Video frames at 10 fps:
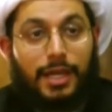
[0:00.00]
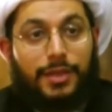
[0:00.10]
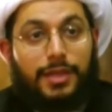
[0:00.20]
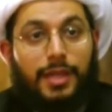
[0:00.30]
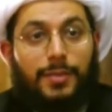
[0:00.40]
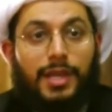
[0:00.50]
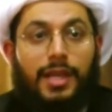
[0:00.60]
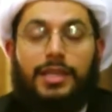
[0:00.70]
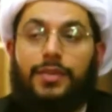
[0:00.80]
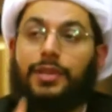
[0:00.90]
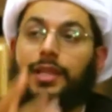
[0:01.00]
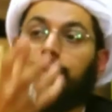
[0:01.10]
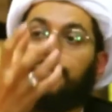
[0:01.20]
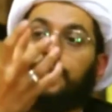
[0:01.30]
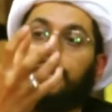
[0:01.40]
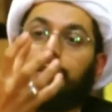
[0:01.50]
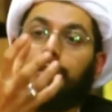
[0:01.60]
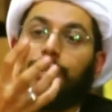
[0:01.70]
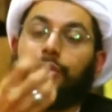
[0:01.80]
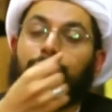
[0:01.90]
أرض كربلاء هي في القمة
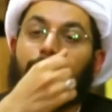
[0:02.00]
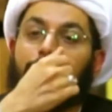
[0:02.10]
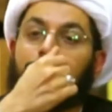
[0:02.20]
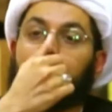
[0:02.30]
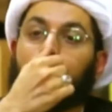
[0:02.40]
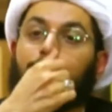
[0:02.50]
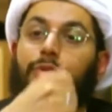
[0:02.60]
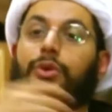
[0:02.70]
شلون أنت تقول